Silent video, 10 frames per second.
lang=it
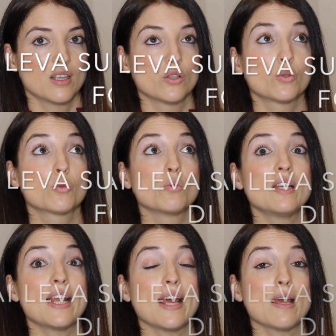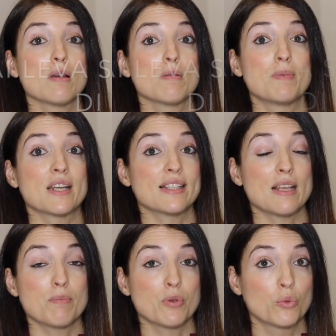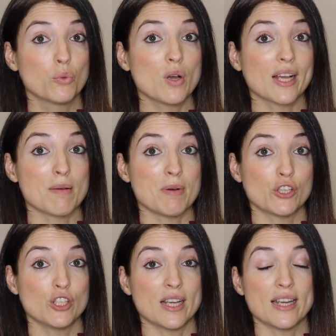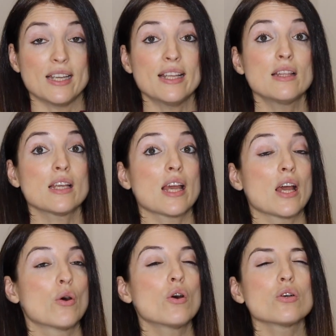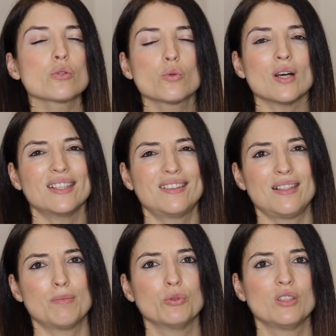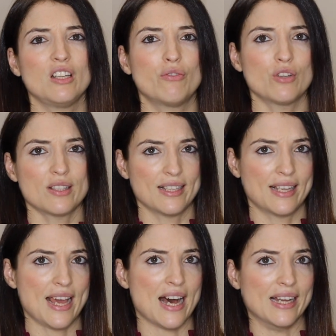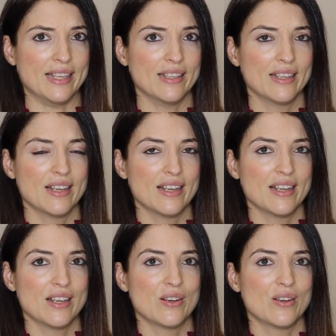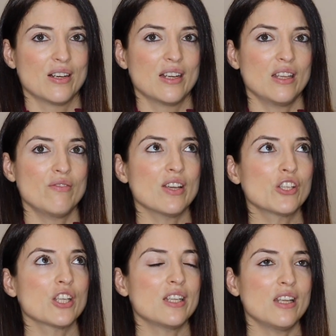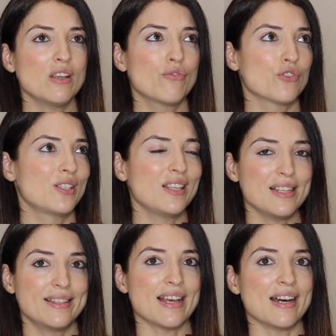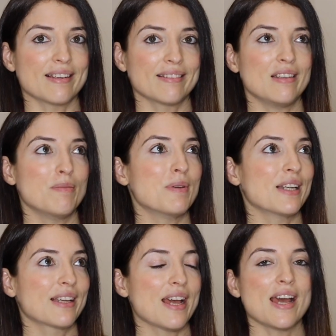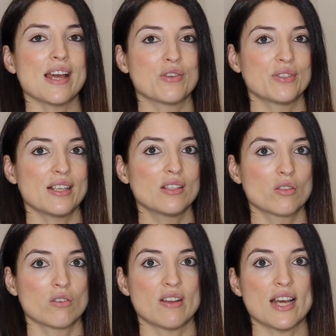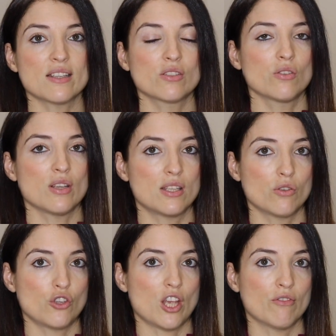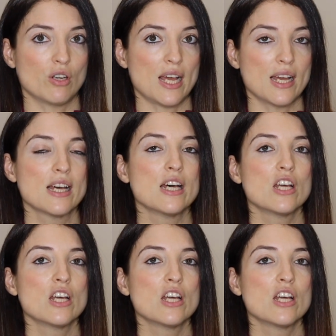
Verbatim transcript: sulle per esempio tue capacità analitiche o su altri punti di forza che hai. Invece di fossilizzarti perché non sei estroverso e socievole,